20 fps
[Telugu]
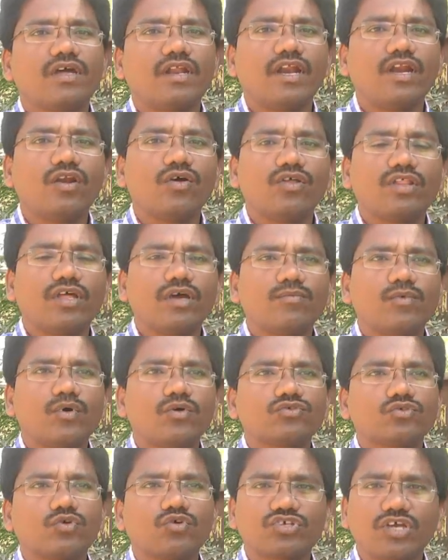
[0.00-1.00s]
రెండోదేమో
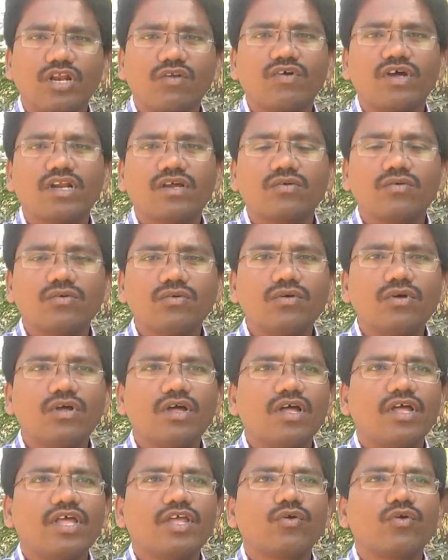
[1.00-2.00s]
సోషల్ వర్కు
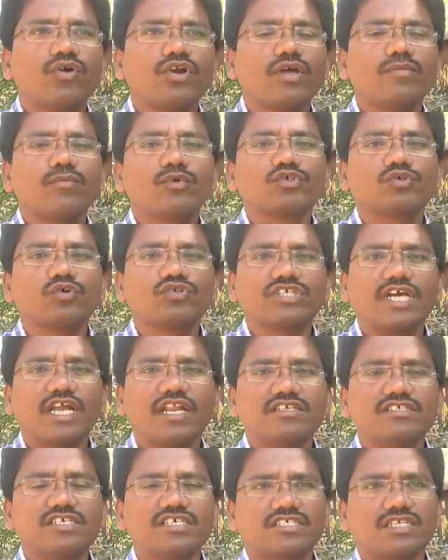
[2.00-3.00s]
ఇంకోటేమో
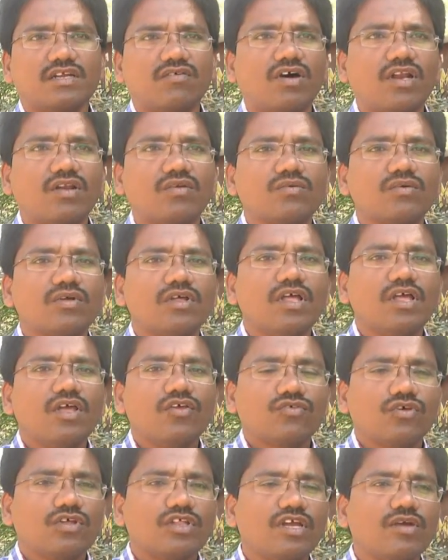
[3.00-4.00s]
సోషాలజీ చేసిన వాళ్ళు
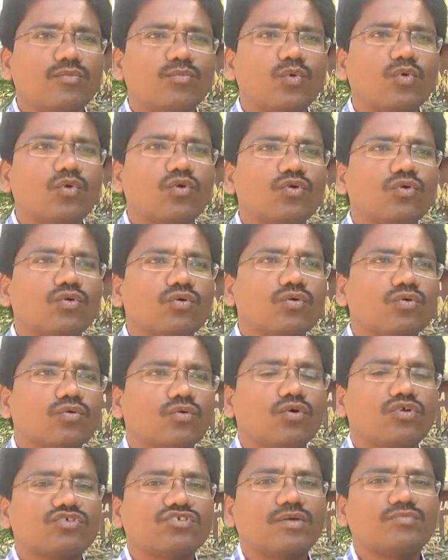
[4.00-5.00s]
సో ఈ మూడు
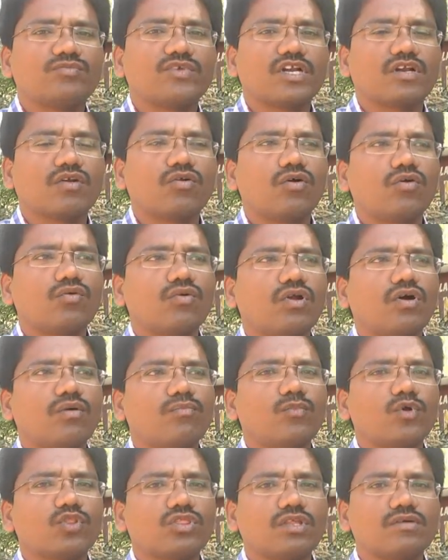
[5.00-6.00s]
కోర్ సబ్జెక్ట్లో ఉన్న
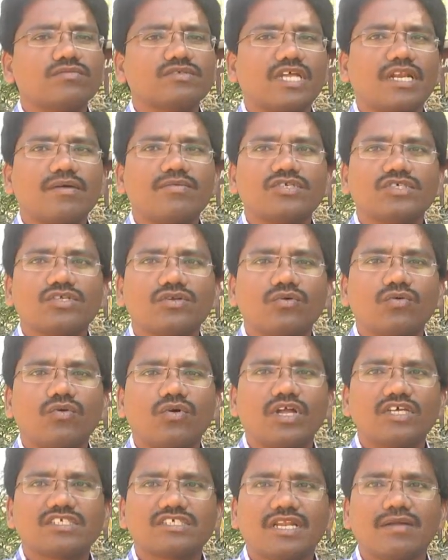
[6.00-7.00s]
మొత్తం సిలబస్ను
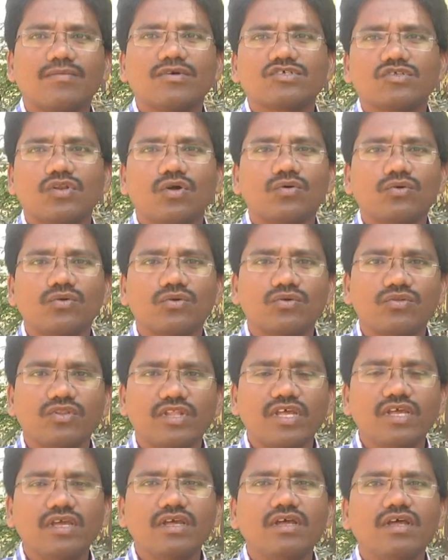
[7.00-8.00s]
కూడా సిలబస్లో
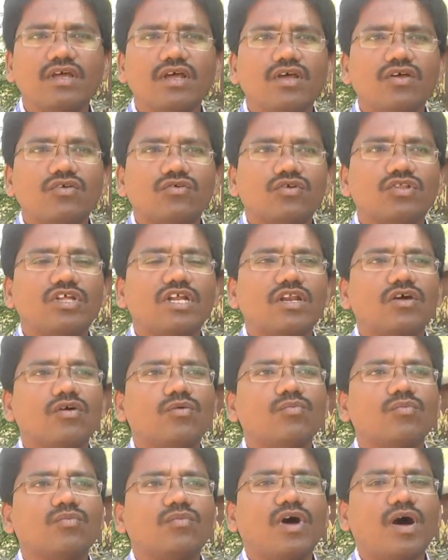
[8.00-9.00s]
ఉంటుంది సో దీంట్లో
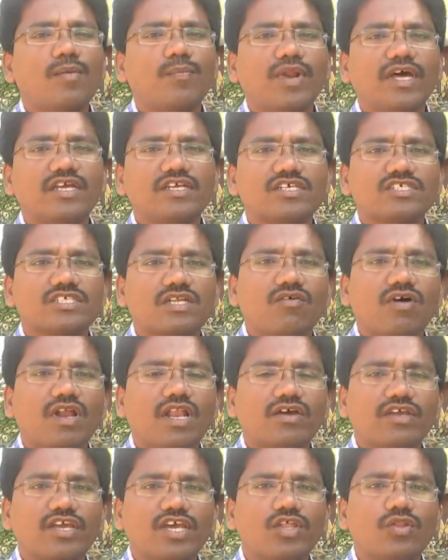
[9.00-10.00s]
అప్లై చేసిన
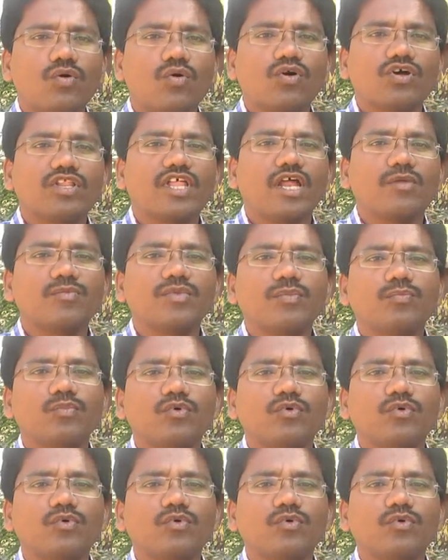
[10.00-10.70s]
వాళ్ళకి ఏదో ఒక దాని మీద